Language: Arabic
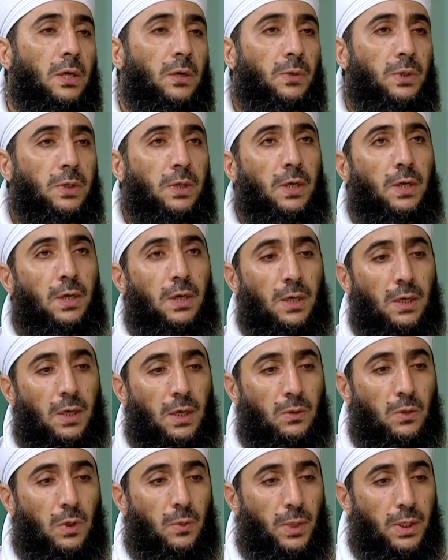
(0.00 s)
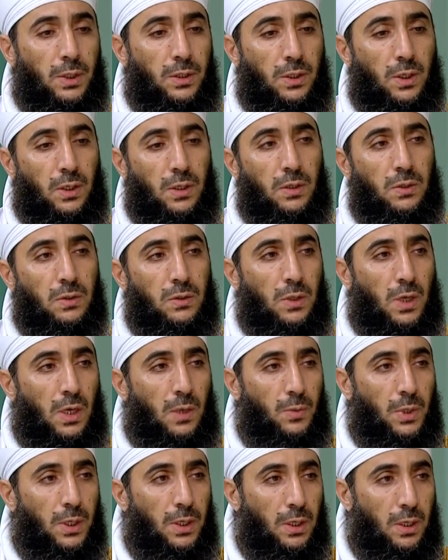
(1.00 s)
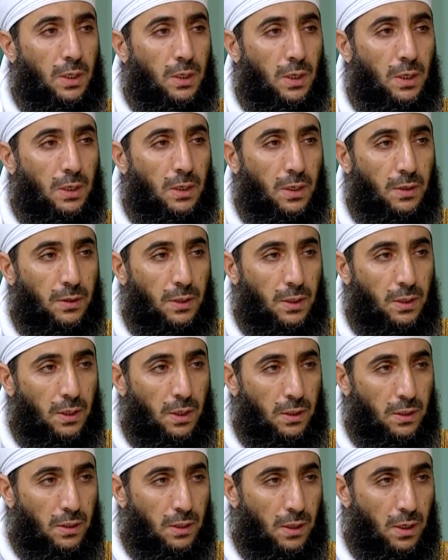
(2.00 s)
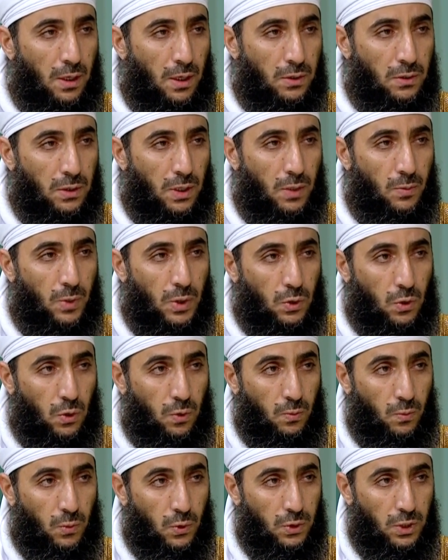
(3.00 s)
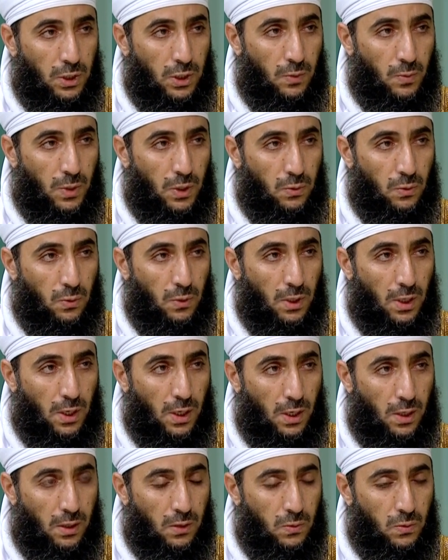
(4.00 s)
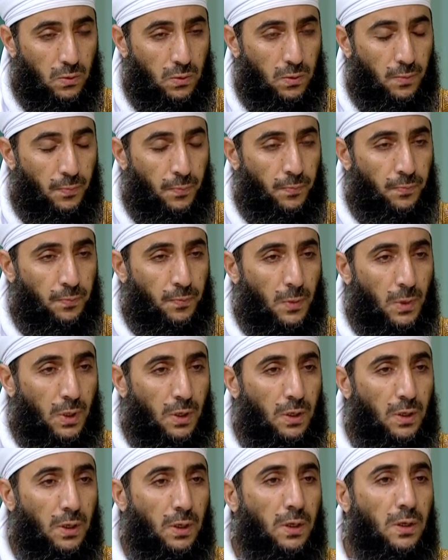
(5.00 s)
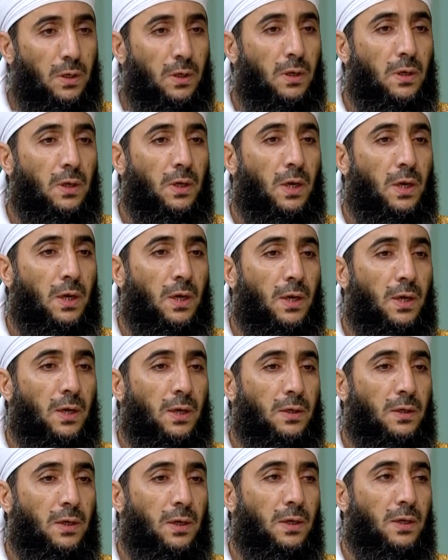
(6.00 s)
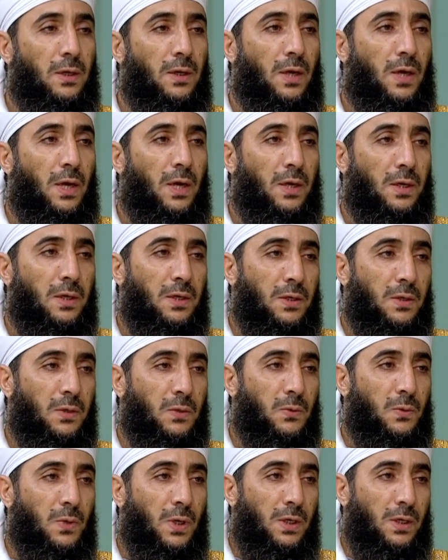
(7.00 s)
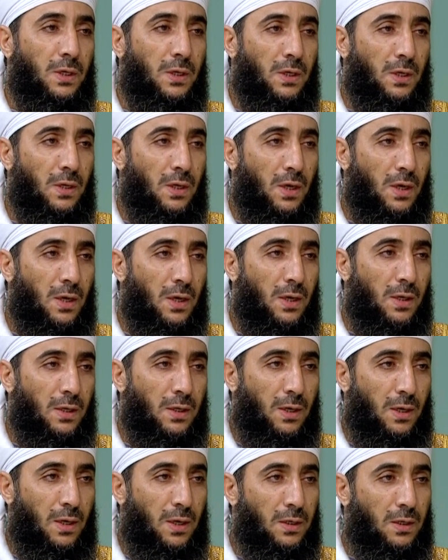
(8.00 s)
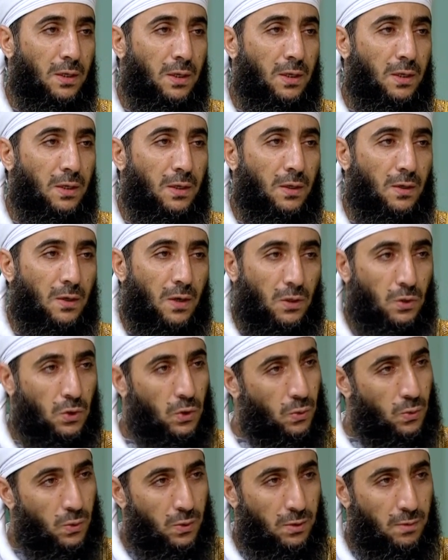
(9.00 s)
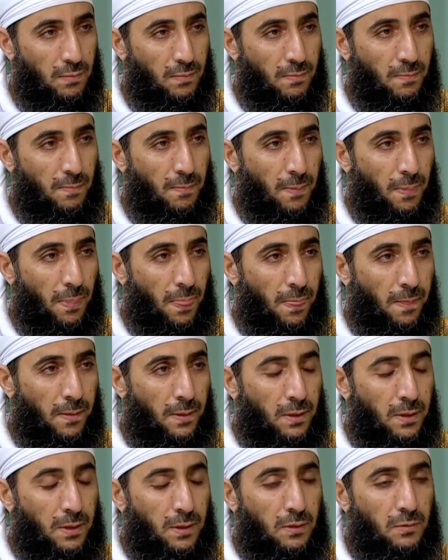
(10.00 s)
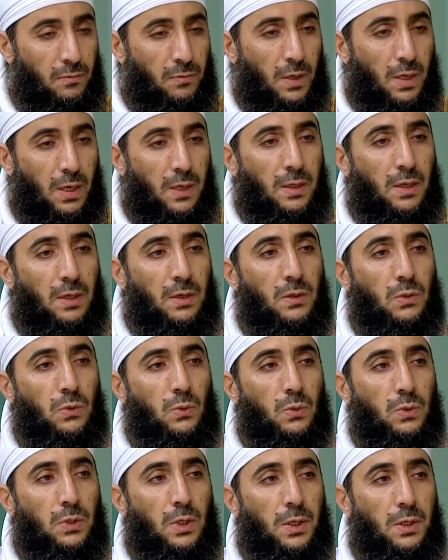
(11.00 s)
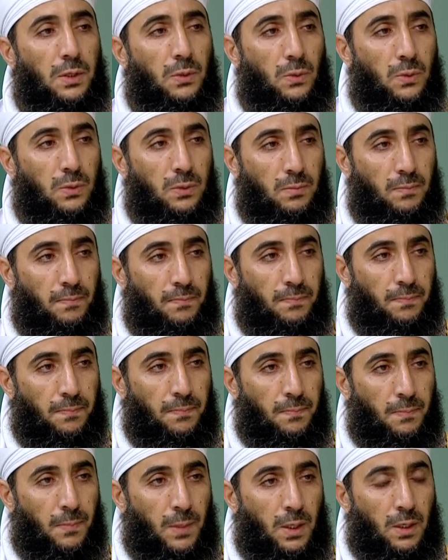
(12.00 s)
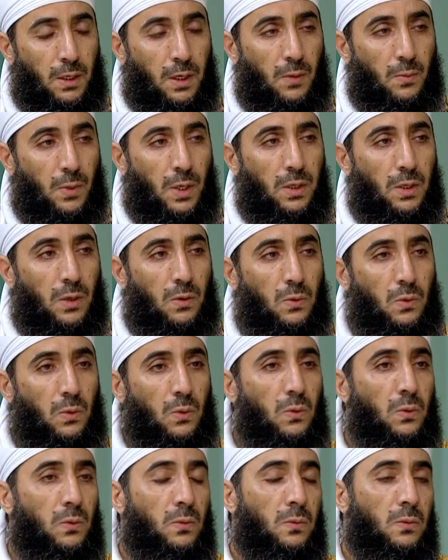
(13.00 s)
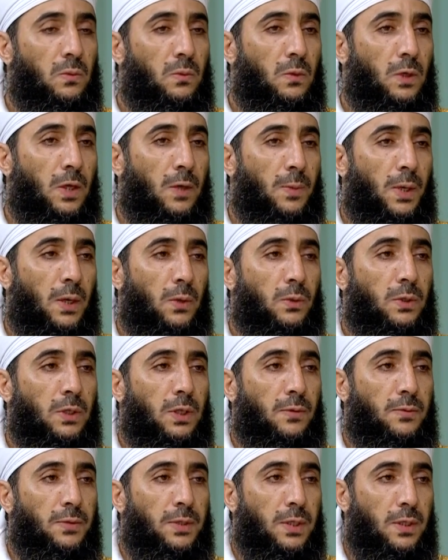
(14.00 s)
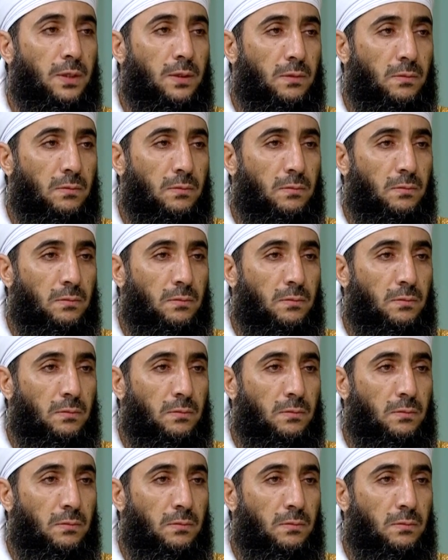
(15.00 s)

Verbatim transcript: وتعالى وبشر الصابرين الذين اذا اصابتهم مصيبه قالوا انا لله وانا اليه راجعون نعم. فهذا نص صريح كما يقول علماء التفسير